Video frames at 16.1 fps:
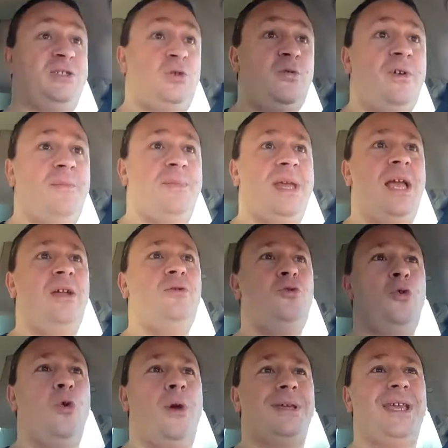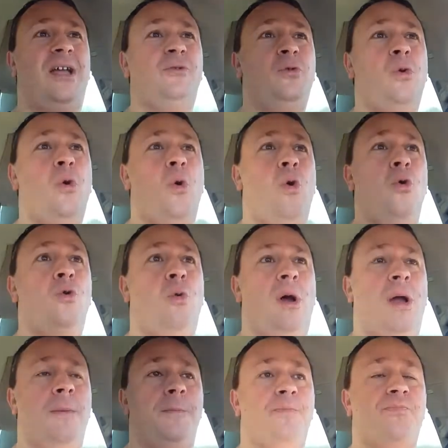si tout va bien, nous regardons au
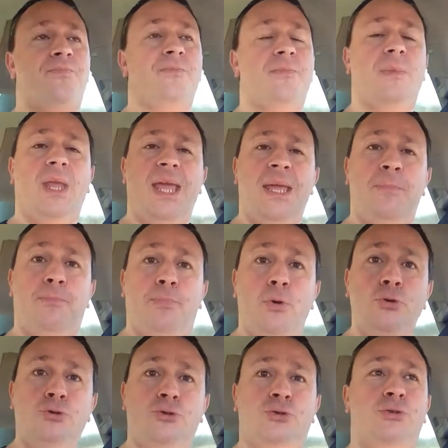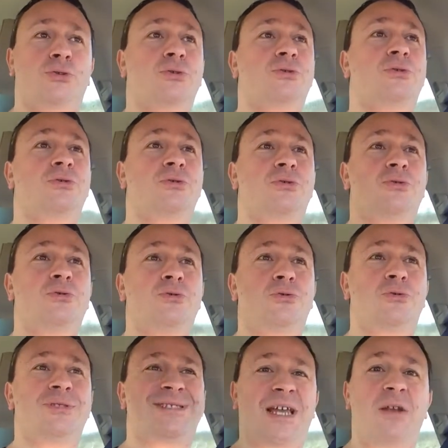loin. Et plus
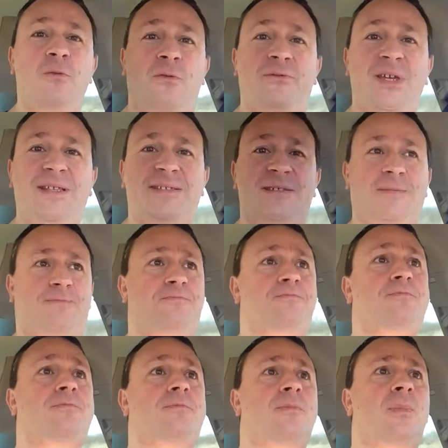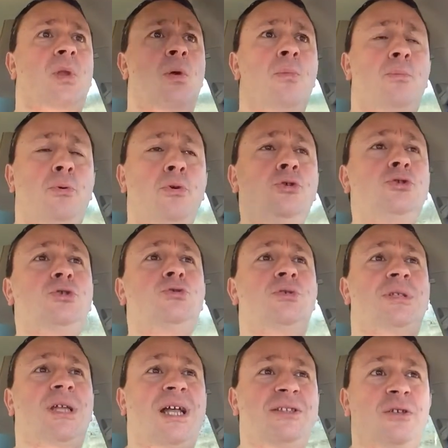nous allons vite, plus
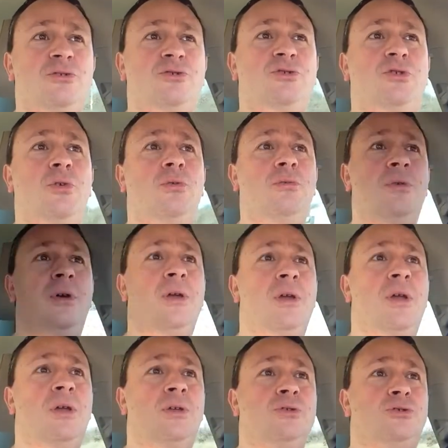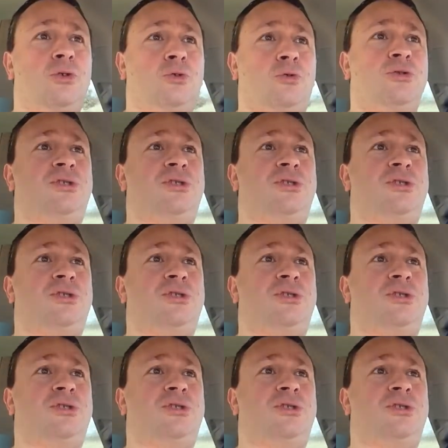notre attention se